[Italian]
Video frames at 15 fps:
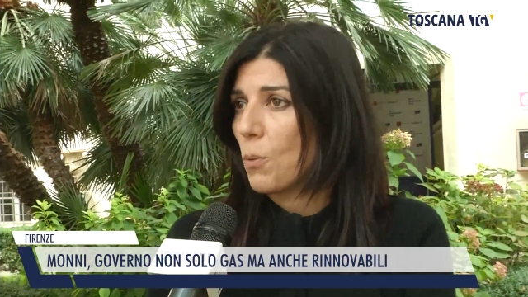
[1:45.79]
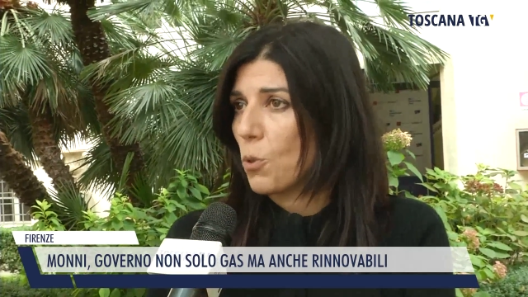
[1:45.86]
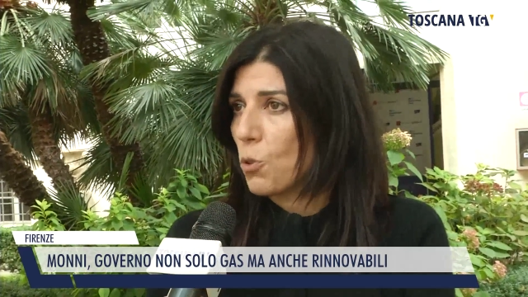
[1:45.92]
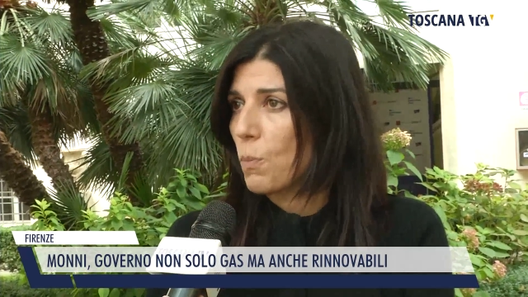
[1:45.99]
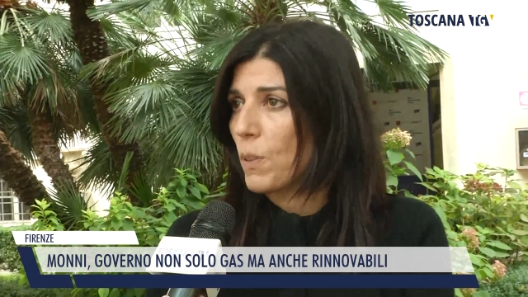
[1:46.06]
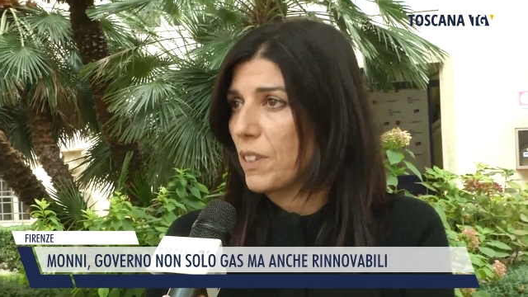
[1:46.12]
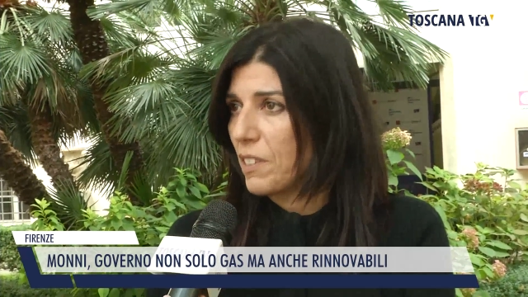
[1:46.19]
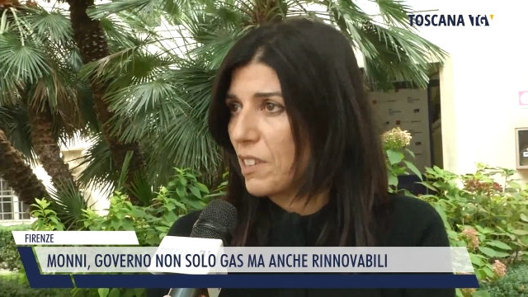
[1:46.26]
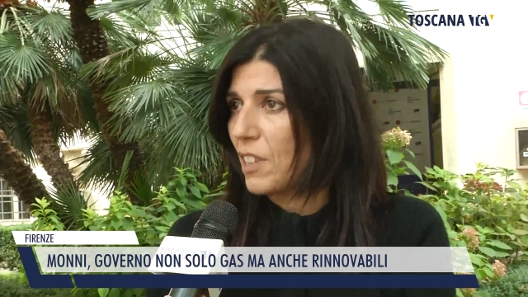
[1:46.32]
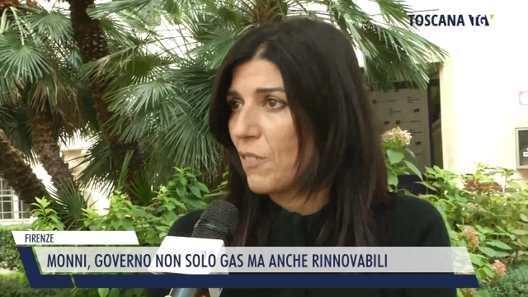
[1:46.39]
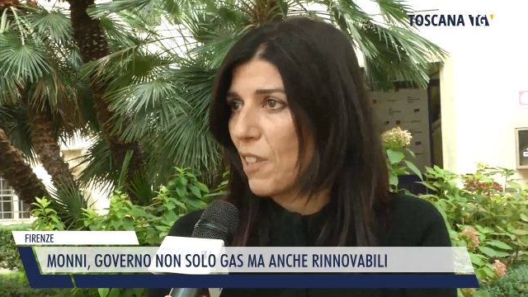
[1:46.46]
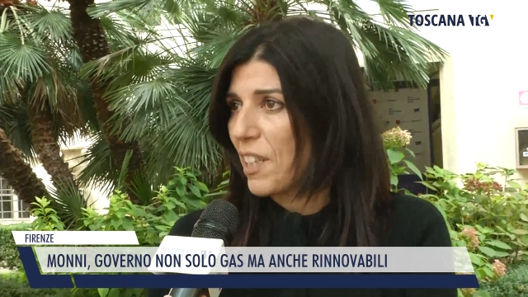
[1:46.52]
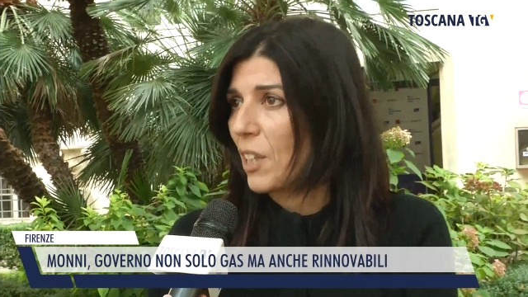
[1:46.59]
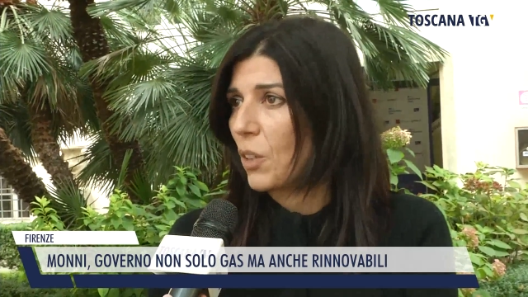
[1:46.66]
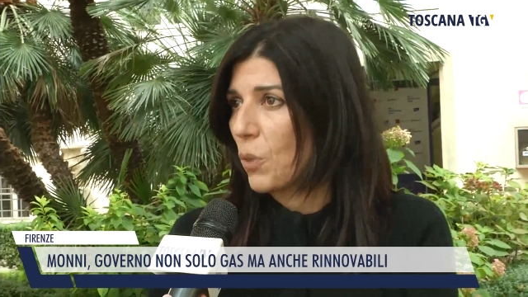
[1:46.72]

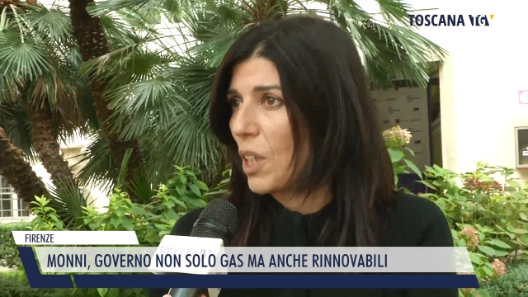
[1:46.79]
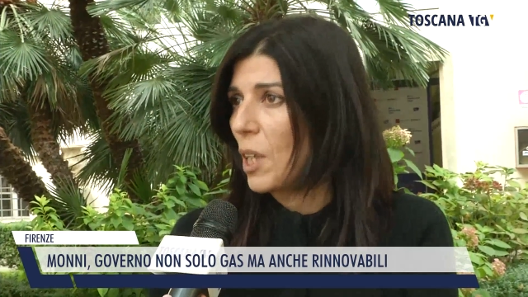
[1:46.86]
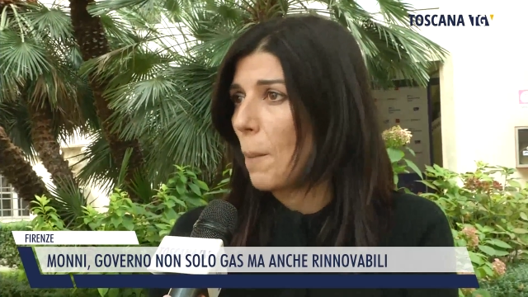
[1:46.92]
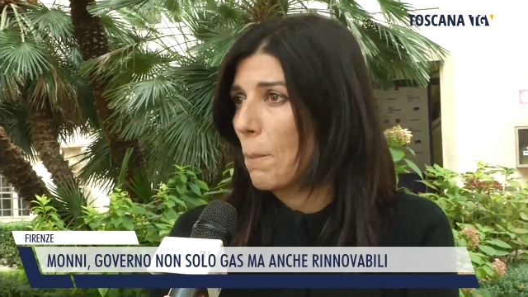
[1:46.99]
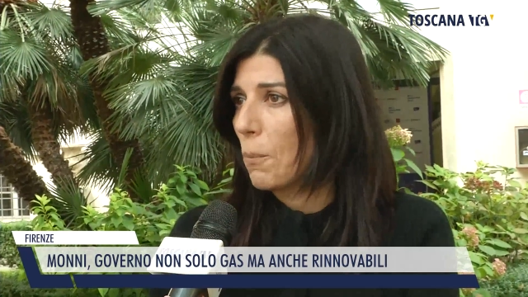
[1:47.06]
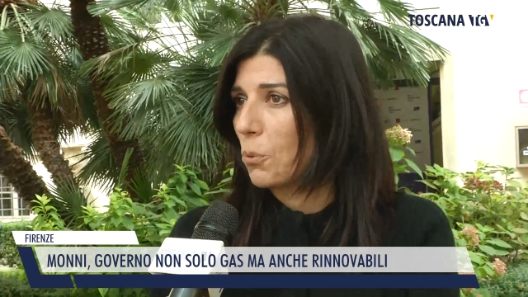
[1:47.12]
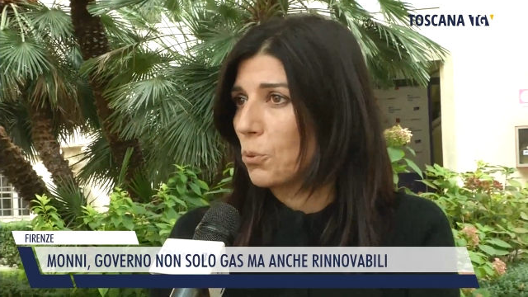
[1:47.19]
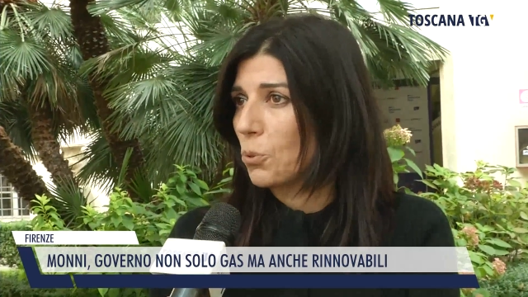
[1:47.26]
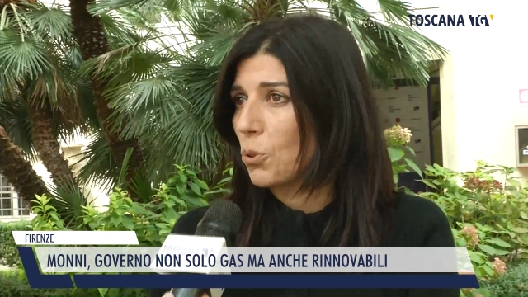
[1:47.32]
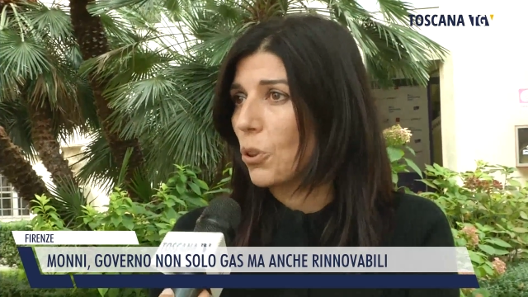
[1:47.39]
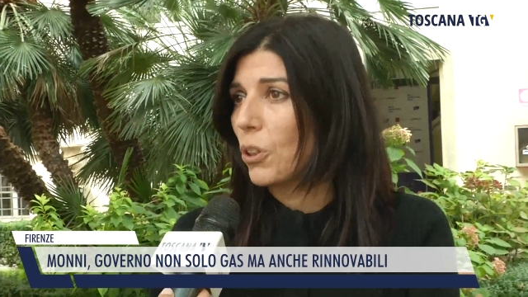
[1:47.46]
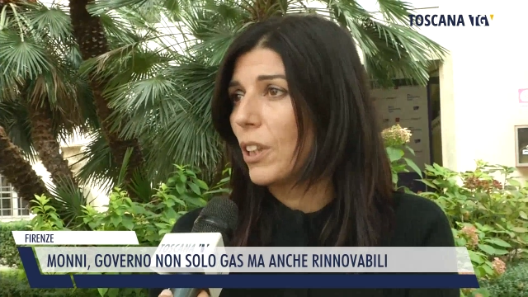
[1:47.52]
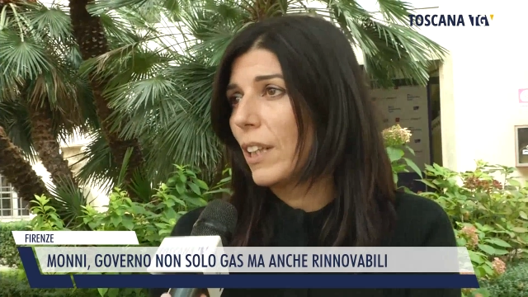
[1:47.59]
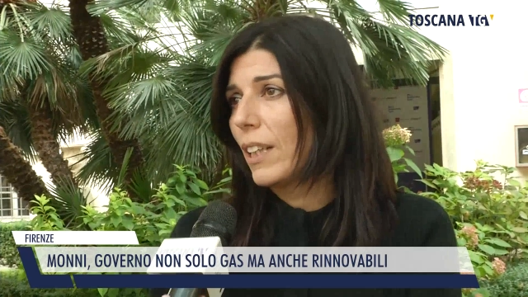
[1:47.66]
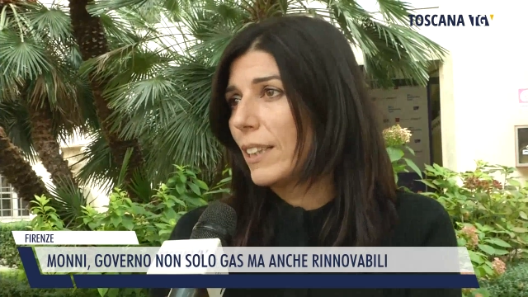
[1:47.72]
prospettiva che è quella appunto